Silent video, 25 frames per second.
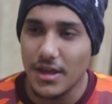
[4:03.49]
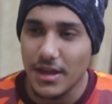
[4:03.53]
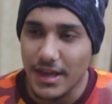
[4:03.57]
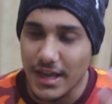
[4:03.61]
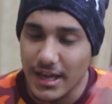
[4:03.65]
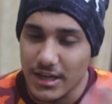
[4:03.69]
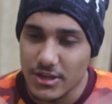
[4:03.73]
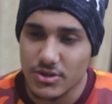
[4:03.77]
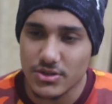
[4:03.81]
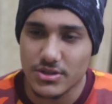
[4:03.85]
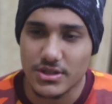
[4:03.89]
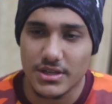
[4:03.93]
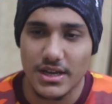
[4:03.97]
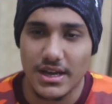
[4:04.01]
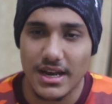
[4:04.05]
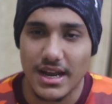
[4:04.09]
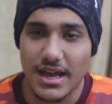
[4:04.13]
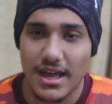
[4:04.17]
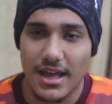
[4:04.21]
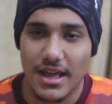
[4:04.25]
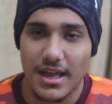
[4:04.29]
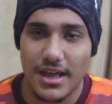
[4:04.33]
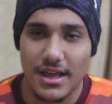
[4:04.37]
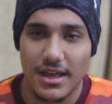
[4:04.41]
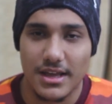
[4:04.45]
ये जो सीन
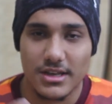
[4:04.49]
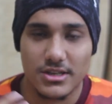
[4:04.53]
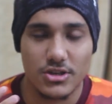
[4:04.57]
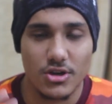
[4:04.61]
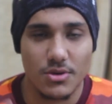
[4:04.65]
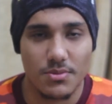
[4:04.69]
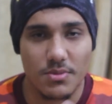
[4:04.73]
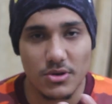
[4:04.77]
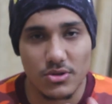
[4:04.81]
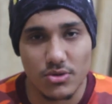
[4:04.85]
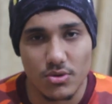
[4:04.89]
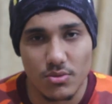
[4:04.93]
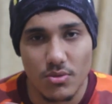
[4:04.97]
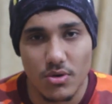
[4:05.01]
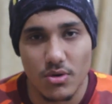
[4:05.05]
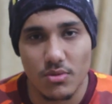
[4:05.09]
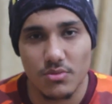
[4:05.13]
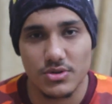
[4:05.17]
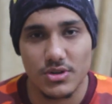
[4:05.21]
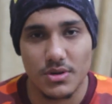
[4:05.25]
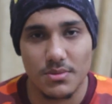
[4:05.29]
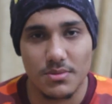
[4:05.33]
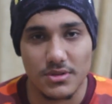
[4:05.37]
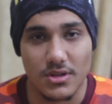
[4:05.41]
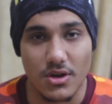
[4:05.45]
है इसके ऊपर तुम लोग
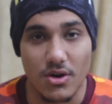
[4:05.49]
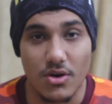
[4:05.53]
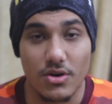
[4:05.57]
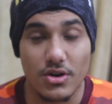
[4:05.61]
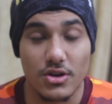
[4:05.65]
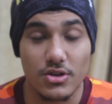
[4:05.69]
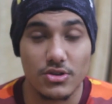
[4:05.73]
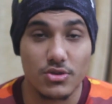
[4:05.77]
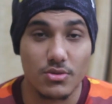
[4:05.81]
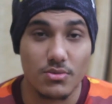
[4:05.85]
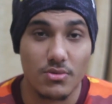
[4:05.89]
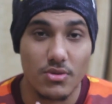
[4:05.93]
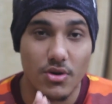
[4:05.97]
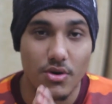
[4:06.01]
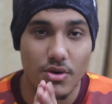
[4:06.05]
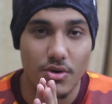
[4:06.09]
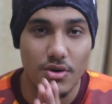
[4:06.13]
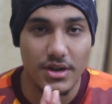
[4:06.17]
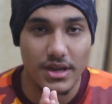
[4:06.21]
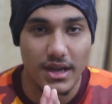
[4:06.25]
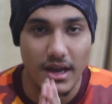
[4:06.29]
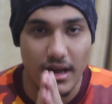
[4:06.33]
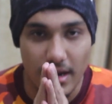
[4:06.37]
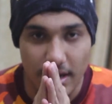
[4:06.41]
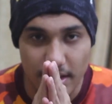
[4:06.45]
मुझे बताओ कि तुम लोगों
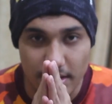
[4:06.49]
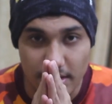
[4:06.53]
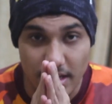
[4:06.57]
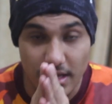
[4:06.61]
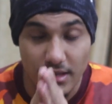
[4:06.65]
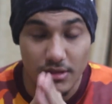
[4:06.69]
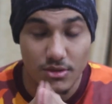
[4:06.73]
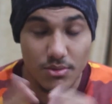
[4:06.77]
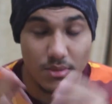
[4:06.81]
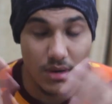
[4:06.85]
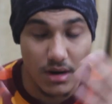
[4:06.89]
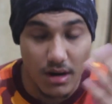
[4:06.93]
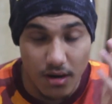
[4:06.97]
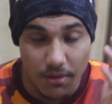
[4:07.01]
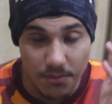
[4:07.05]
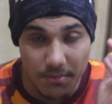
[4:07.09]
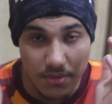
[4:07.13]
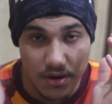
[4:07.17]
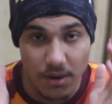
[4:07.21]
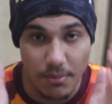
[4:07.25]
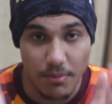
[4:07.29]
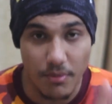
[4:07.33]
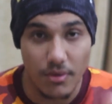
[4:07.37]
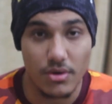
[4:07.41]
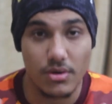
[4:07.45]
को क्या लगता है तुम्हारा
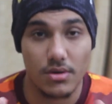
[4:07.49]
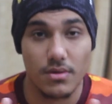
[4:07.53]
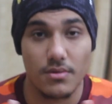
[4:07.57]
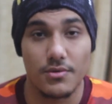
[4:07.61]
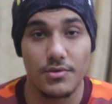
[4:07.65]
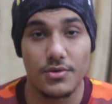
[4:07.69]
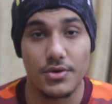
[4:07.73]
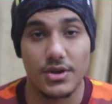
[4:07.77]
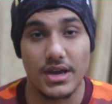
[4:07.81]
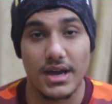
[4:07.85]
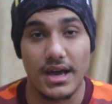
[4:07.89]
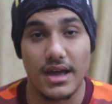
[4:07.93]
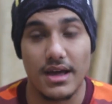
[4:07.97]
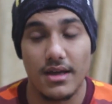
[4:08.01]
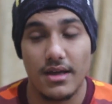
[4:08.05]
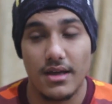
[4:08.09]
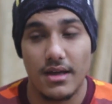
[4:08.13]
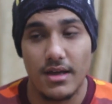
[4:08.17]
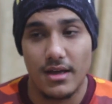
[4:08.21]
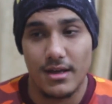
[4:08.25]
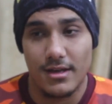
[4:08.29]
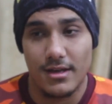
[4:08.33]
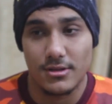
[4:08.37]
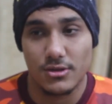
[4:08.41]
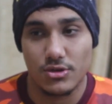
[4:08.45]
अपना पॉइंट ऑफ व्यू क्या है
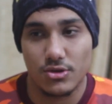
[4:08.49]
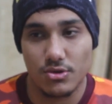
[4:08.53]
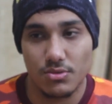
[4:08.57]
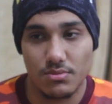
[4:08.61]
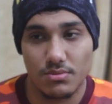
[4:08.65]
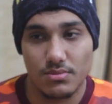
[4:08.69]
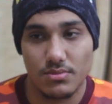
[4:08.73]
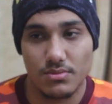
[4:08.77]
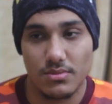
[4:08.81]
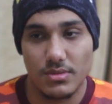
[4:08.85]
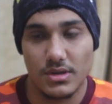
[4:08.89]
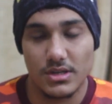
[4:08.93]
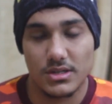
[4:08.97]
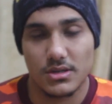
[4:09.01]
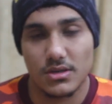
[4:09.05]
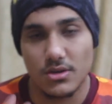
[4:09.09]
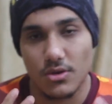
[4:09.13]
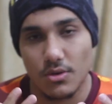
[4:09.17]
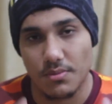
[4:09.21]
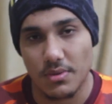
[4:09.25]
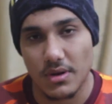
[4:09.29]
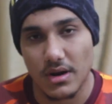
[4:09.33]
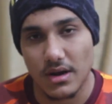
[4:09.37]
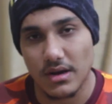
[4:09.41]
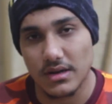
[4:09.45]
तुम इसके
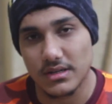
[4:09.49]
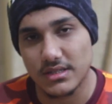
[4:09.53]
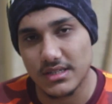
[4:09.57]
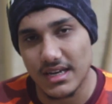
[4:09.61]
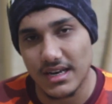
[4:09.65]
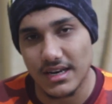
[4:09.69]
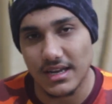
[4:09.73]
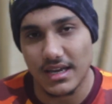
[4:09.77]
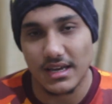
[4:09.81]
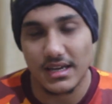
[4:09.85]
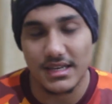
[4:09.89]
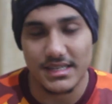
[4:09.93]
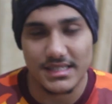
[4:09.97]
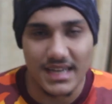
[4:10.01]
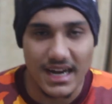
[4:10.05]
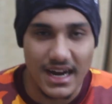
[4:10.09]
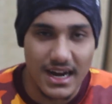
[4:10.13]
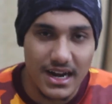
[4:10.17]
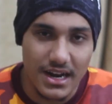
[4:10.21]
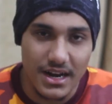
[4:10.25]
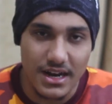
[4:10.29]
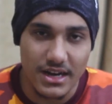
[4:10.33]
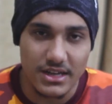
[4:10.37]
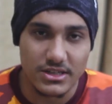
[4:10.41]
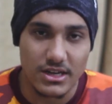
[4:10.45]
ऊपर अगर चैनके की
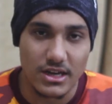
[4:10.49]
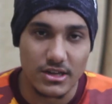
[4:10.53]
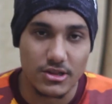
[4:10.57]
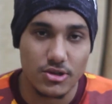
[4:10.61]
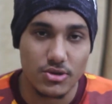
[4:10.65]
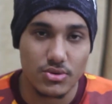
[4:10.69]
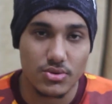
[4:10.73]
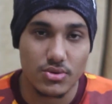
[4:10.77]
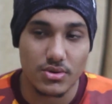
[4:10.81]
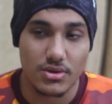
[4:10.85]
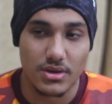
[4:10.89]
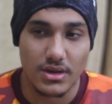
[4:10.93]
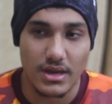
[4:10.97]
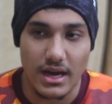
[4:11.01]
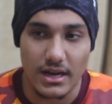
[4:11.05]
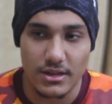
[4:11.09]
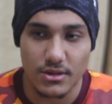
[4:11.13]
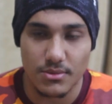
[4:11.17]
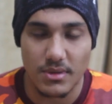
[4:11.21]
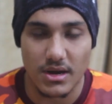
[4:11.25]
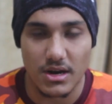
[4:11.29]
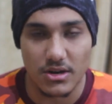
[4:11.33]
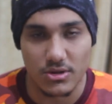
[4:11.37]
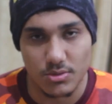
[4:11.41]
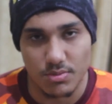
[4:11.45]
साइड लेना चाहते हो तो क्या
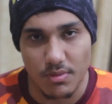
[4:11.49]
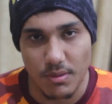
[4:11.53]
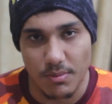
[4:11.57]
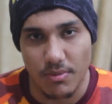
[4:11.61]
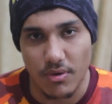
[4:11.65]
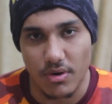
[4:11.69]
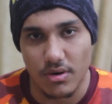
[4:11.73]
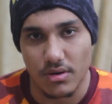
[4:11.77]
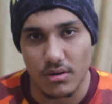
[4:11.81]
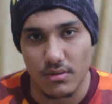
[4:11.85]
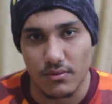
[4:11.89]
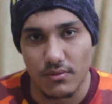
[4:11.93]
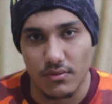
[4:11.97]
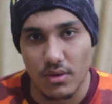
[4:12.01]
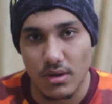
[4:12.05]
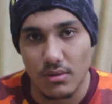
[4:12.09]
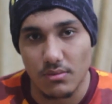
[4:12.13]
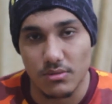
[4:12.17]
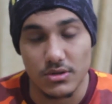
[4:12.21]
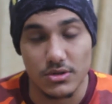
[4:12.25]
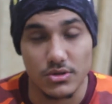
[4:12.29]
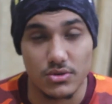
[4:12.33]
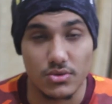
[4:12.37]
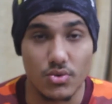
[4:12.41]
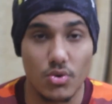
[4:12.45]
तुम्हारा उस पर पॉइंट ऑफ व्यू है
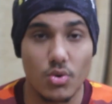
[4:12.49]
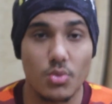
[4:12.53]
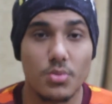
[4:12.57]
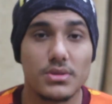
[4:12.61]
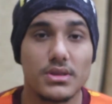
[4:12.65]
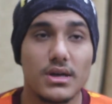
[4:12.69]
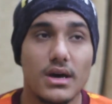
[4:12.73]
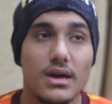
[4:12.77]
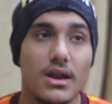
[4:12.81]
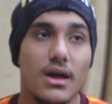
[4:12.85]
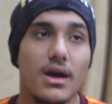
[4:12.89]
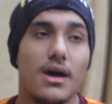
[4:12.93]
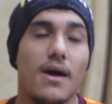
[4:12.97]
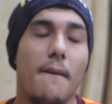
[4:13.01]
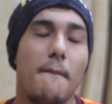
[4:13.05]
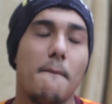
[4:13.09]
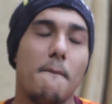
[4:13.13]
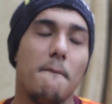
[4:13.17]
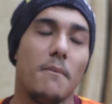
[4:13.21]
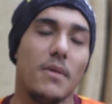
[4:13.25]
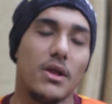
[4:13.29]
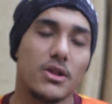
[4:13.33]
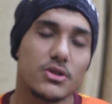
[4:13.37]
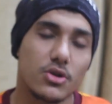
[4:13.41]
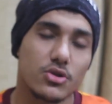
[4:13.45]
मुझे ज़रूर बताना
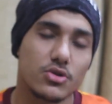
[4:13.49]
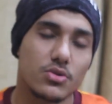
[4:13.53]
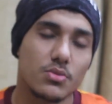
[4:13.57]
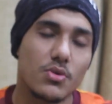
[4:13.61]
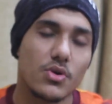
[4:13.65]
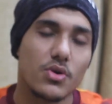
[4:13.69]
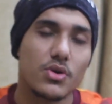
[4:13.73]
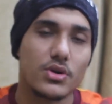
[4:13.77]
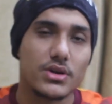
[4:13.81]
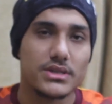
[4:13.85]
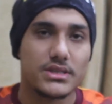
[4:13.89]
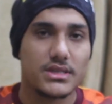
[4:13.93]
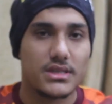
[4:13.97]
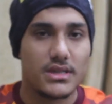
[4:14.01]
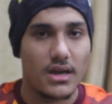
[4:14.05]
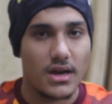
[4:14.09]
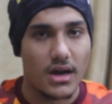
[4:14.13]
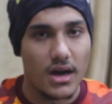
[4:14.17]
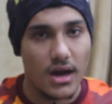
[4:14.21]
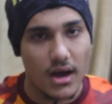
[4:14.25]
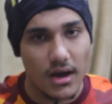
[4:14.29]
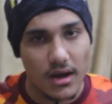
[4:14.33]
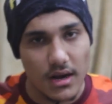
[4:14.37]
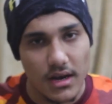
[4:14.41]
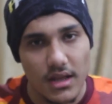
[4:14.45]
मिलता तो हूँ तुम लोगों को किसी
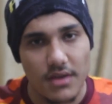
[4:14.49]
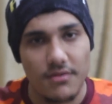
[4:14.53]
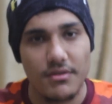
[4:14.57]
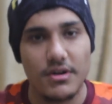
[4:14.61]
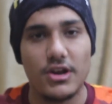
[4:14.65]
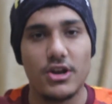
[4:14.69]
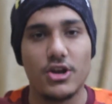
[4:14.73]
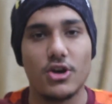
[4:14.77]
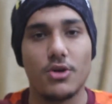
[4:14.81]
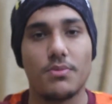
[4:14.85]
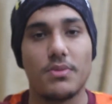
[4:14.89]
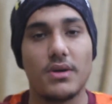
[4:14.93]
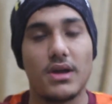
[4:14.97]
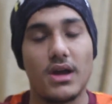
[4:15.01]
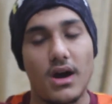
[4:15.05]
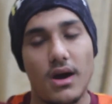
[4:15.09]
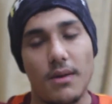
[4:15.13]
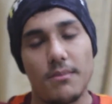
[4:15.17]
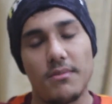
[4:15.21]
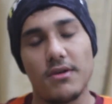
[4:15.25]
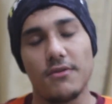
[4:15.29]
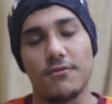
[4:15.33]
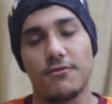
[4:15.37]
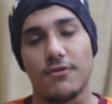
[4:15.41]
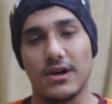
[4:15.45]
अगली वीडियो पे
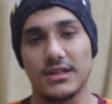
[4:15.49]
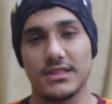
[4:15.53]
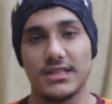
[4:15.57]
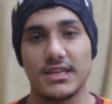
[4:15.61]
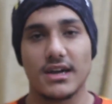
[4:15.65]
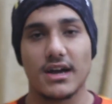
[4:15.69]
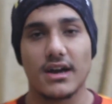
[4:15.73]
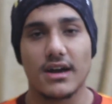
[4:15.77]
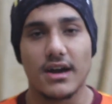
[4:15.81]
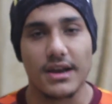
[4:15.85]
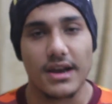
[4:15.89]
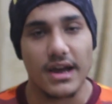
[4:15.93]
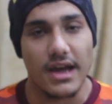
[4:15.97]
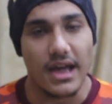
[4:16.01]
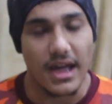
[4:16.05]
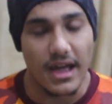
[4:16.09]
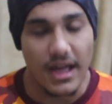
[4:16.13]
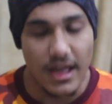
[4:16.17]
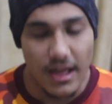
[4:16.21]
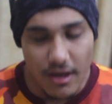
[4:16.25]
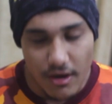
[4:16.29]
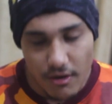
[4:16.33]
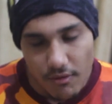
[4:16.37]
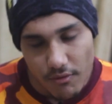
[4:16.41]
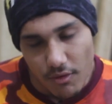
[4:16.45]
अभी फादी का गाना
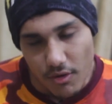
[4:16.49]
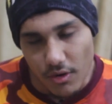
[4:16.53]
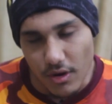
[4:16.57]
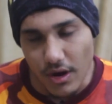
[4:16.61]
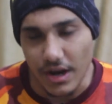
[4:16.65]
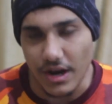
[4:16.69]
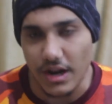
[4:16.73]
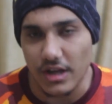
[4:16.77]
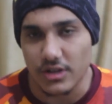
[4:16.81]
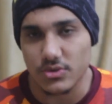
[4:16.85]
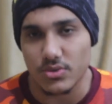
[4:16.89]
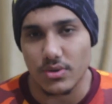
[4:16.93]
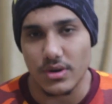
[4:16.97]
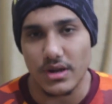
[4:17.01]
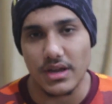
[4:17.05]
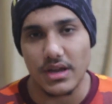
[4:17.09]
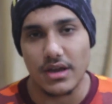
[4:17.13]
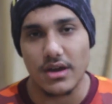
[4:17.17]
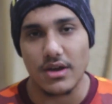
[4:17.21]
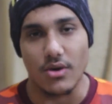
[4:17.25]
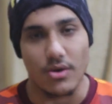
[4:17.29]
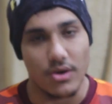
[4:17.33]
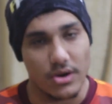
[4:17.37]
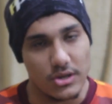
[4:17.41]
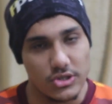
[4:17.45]
है वो गाना
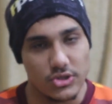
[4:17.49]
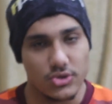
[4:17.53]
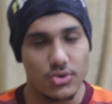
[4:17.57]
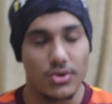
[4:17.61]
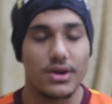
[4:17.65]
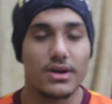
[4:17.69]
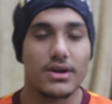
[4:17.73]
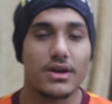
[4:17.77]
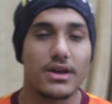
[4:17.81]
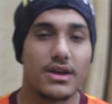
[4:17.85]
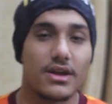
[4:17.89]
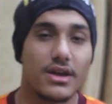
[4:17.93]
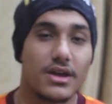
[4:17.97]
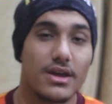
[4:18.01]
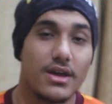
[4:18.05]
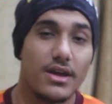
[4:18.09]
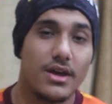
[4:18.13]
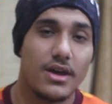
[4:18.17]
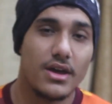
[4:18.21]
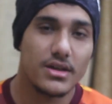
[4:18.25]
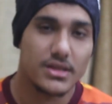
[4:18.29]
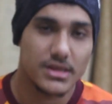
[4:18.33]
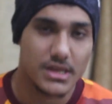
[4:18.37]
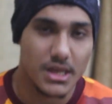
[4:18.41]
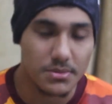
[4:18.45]
सुनेंगे और इन्जॉय करेंगे
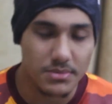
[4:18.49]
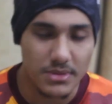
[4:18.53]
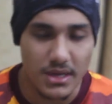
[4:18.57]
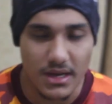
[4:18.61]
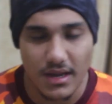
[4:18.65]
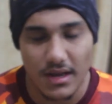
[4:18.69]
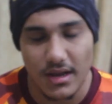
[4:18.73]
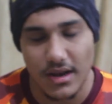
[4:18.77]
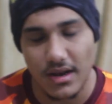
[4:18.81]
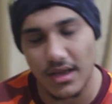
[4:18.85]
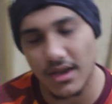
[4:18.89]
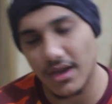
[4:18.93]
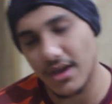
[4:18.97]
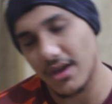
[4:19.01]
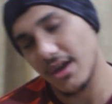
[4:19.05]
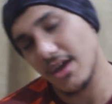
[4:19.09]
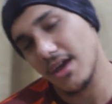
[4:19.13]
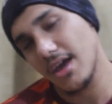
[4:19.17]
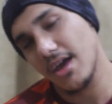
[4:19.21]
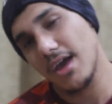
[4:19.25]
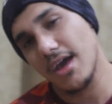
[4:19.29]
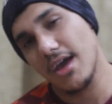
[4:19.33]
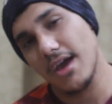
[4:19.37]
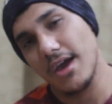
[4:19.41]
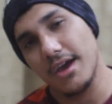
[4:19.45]
तब तक के लिए
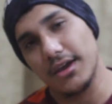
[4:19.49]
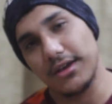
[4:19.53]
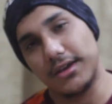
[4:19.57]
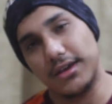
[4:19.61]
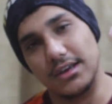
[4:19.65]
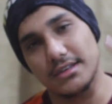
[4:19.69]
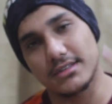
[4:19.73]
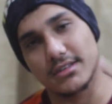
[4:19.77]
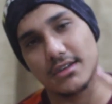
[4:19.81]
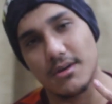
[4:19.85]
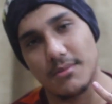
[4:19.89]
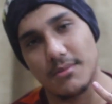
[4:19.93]
यस